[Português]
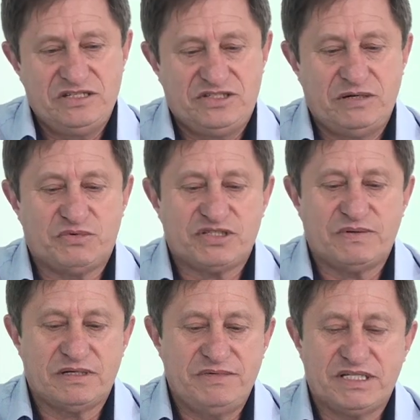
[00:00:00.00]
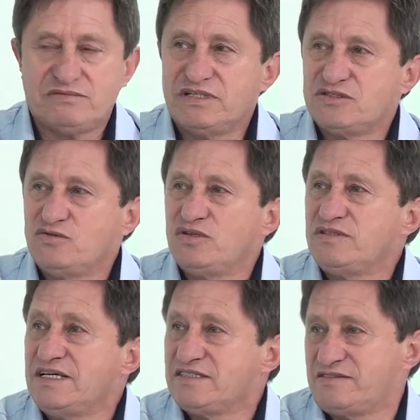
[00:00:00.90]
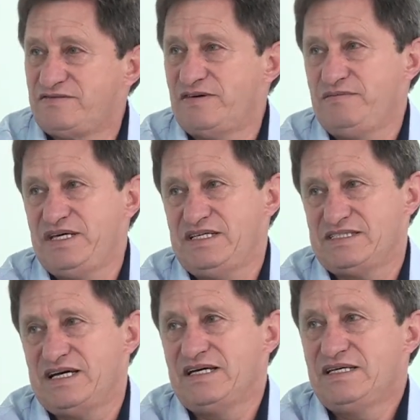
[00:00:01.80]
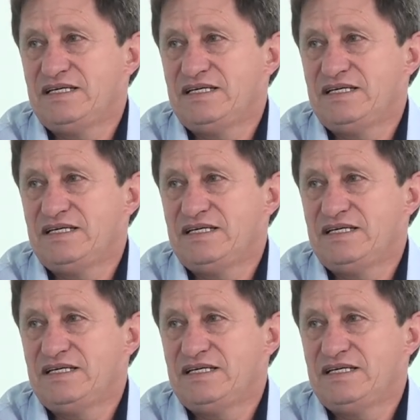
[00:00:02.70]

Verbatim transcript: tinha aproximadamente umas 8, 10 famílias lá.